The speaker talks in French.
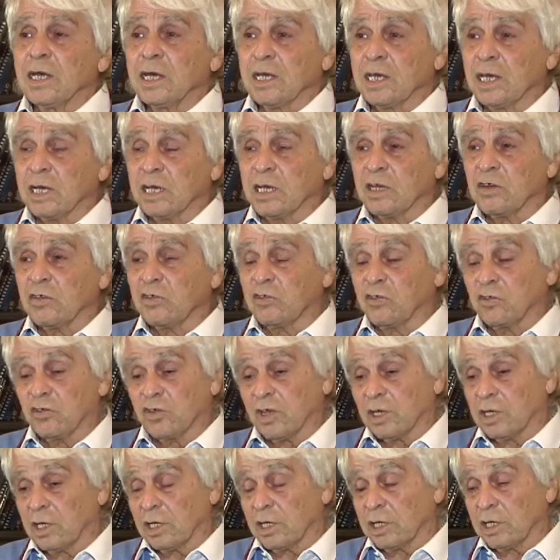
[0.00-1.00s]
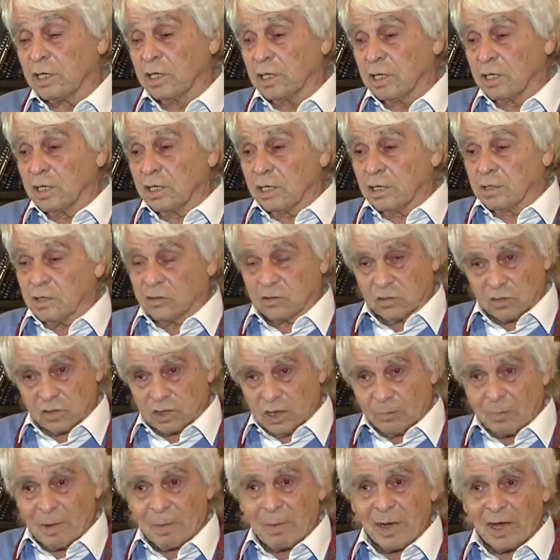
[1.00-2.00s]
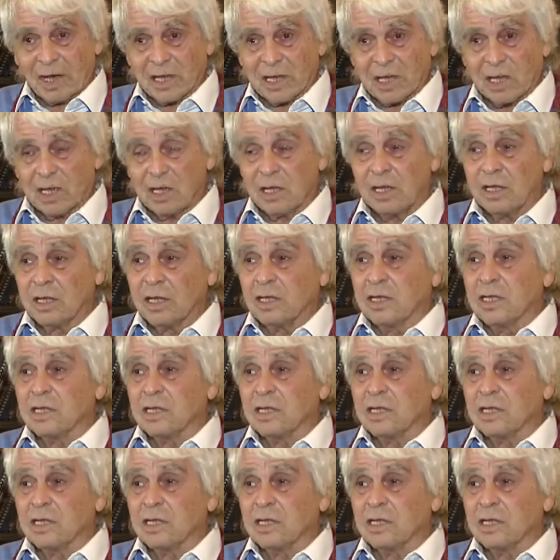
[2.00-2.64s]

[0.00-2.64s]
Et ça m'a marqué.